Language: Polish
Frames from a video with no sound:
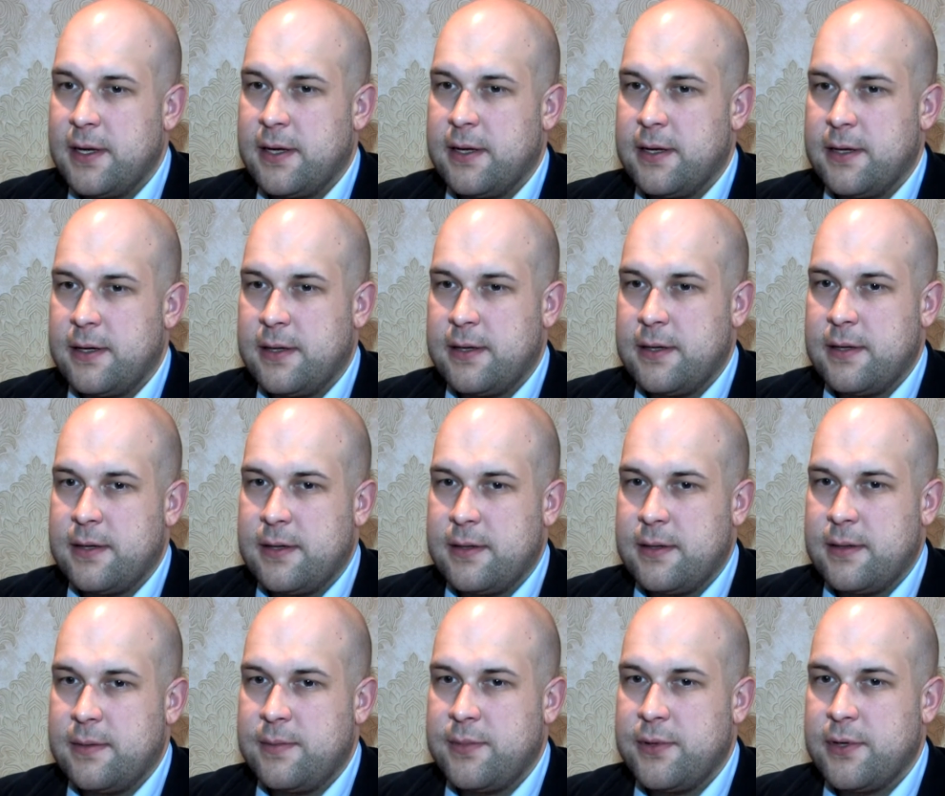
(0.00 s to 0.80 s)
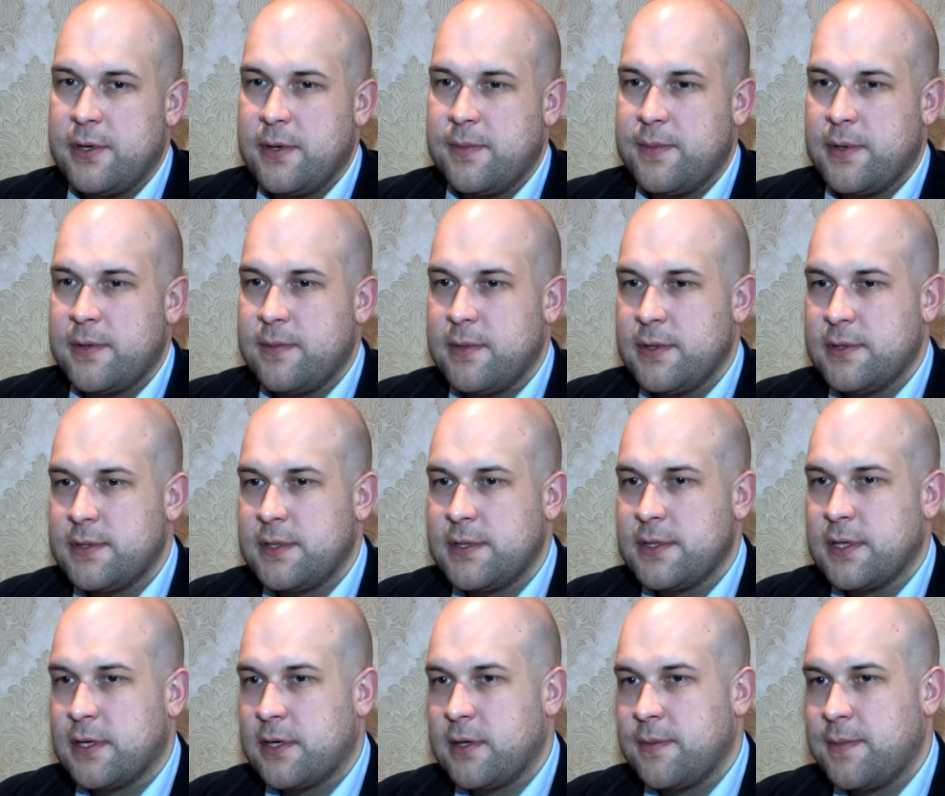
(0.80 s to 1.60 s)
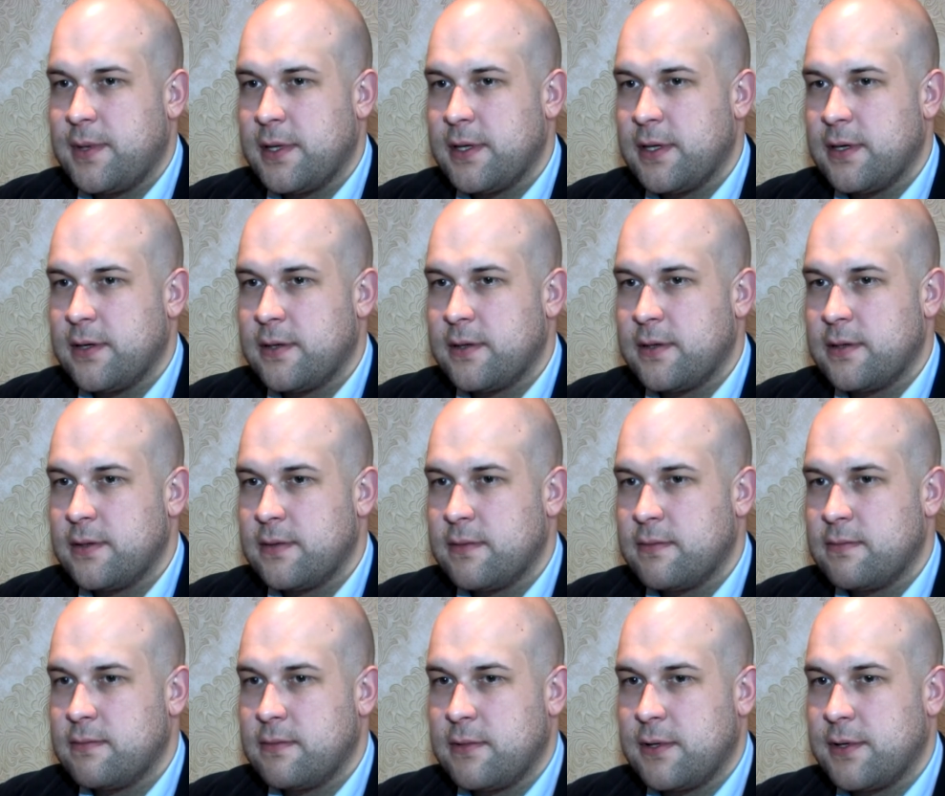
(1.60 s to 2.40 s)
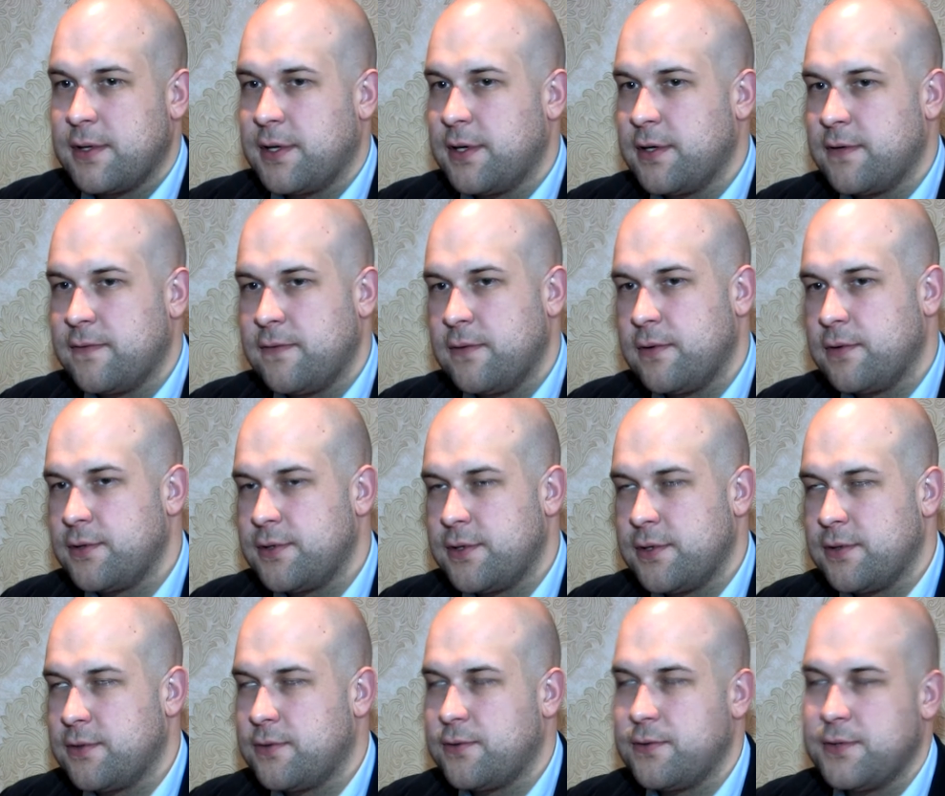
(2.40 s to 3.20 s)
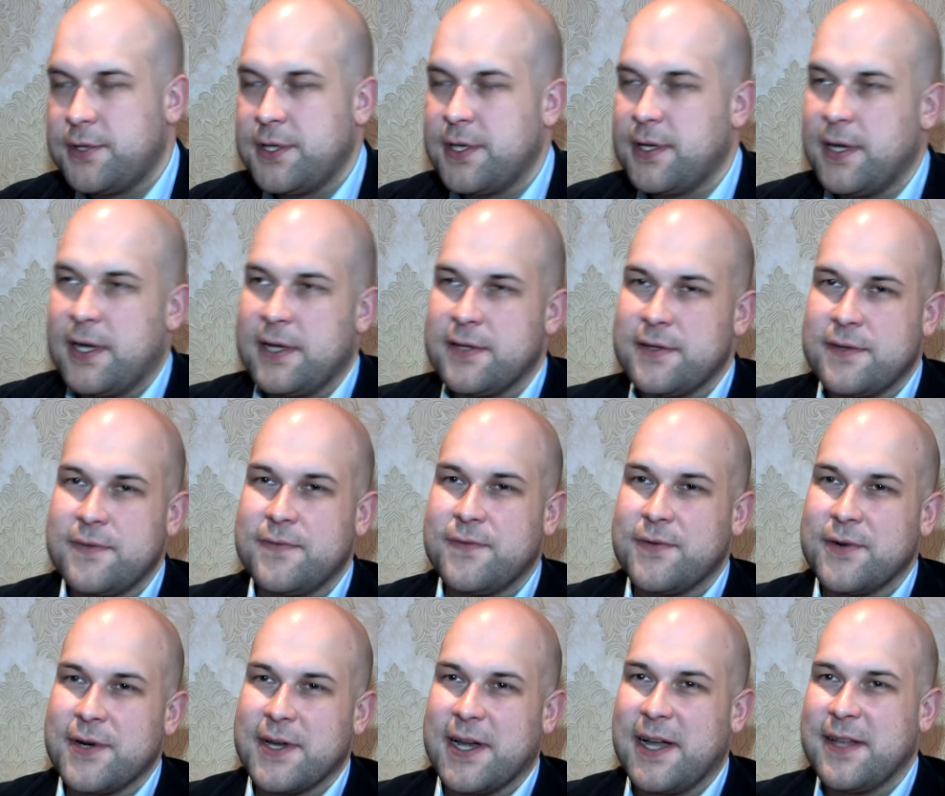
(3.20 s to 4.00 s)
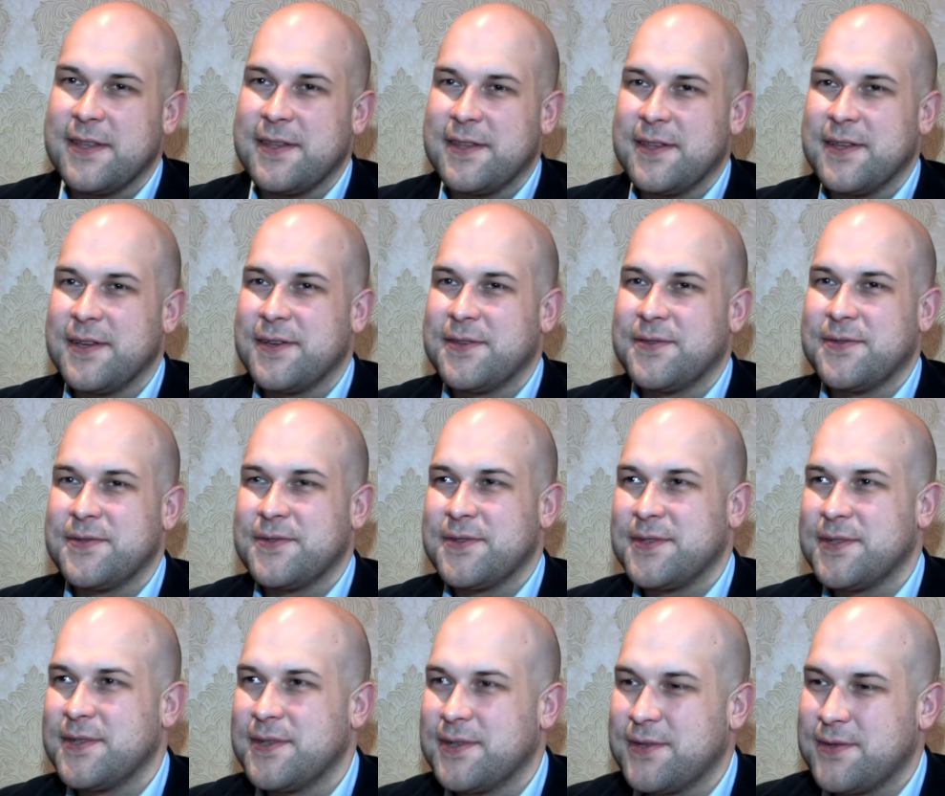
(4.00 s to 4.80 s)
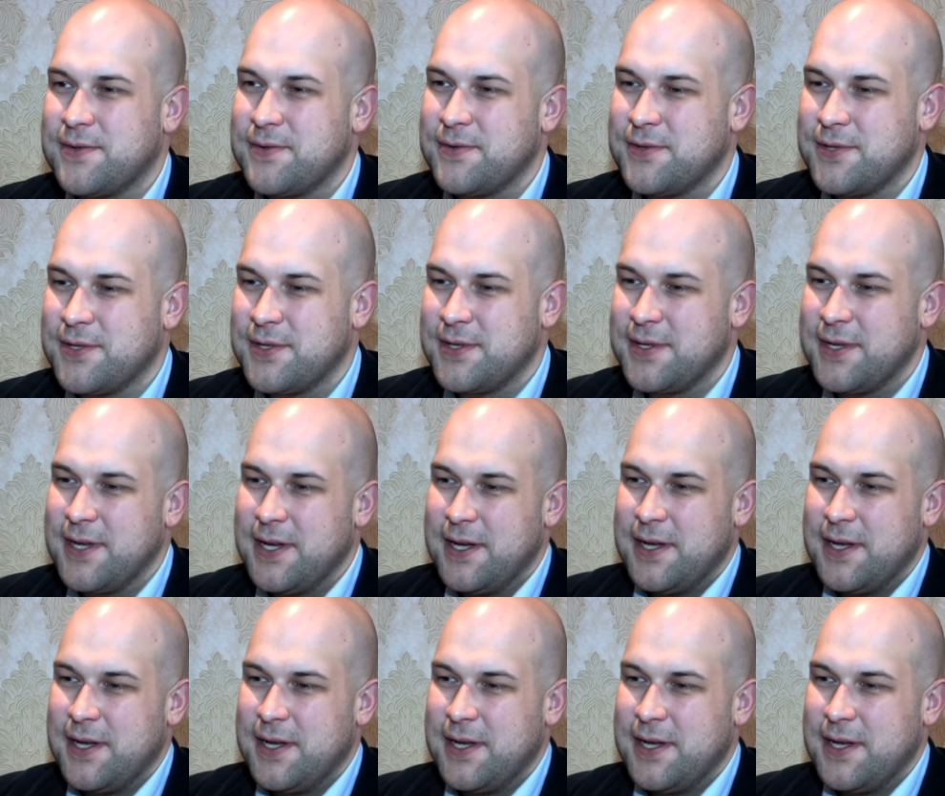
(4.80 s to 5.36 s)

E, Biuro Promocji Zakopanego to nie jest wyłącznie odczucie nas, dwóch radnych, którzy, którzy